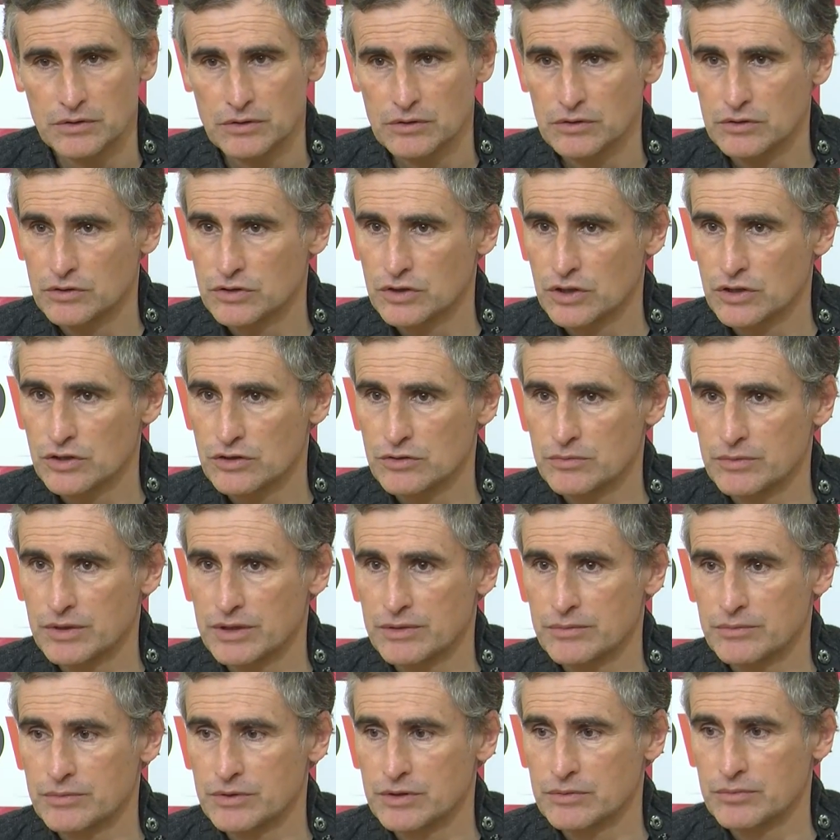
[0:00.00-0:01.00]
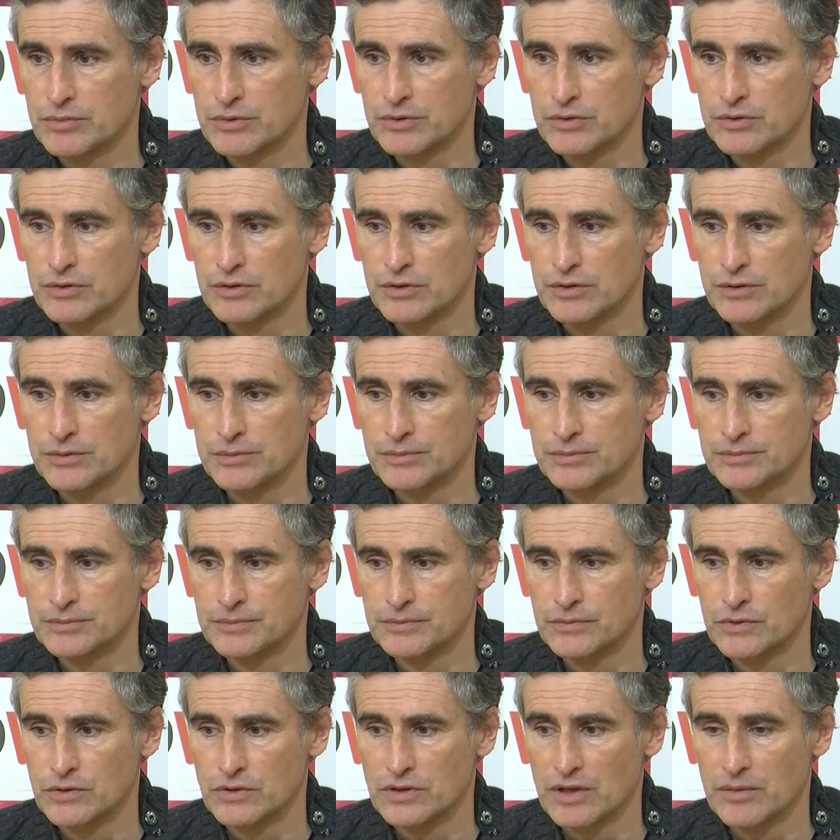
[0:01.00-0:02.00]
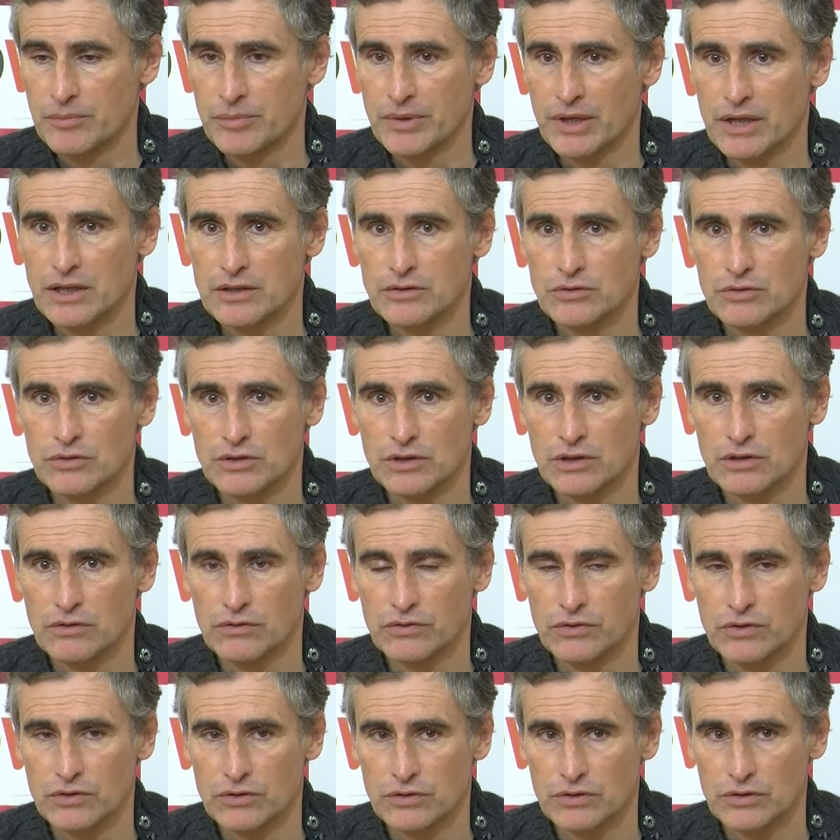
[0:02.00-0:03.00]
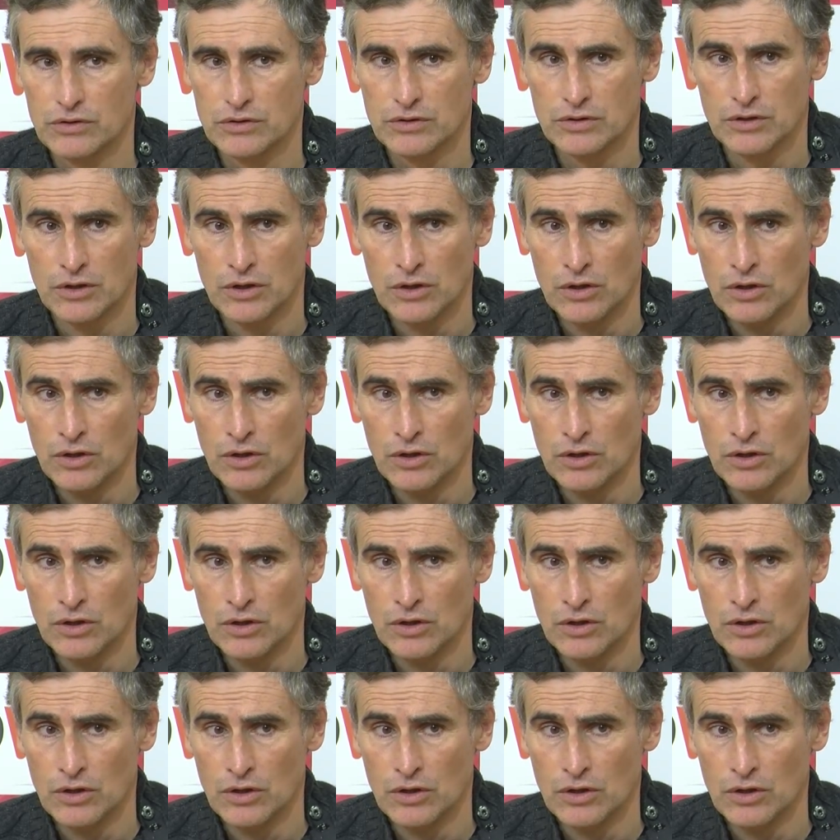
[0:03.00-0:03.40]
les petits changements un petit peu de, température qui font que